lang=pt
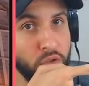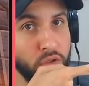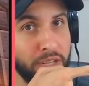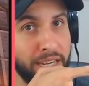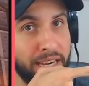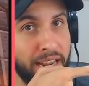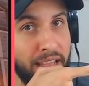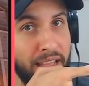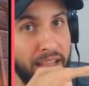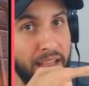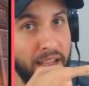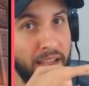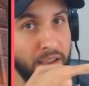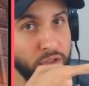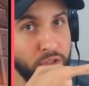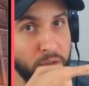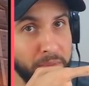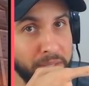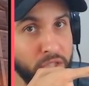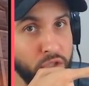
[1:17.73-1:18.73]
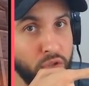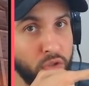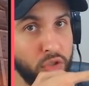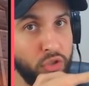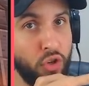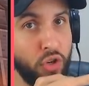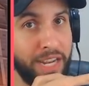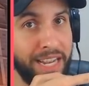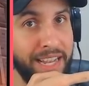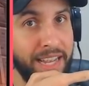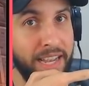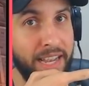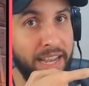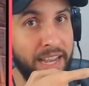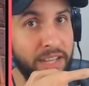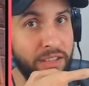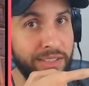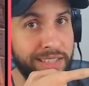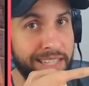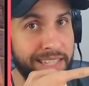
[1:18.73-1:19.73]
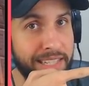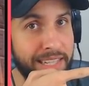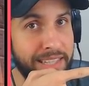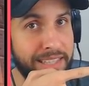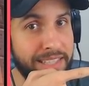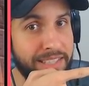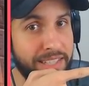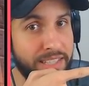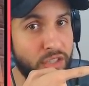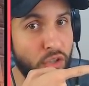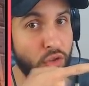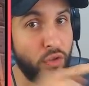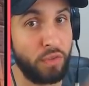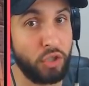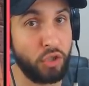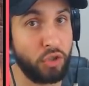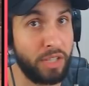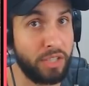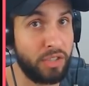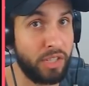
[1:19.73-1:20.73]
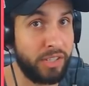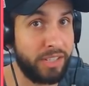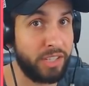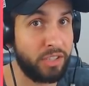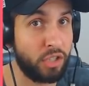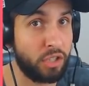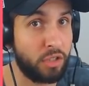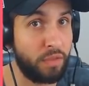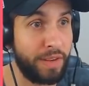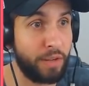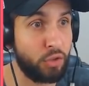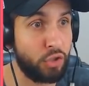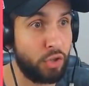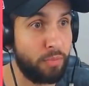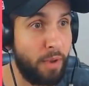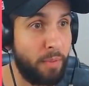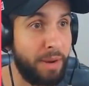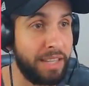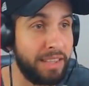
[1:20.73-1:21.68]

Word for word: canal, chamado Stuka Jogando. Tá aqui na descrição do vídeo. Eu tenho certeza que tu vai curtir meu braço.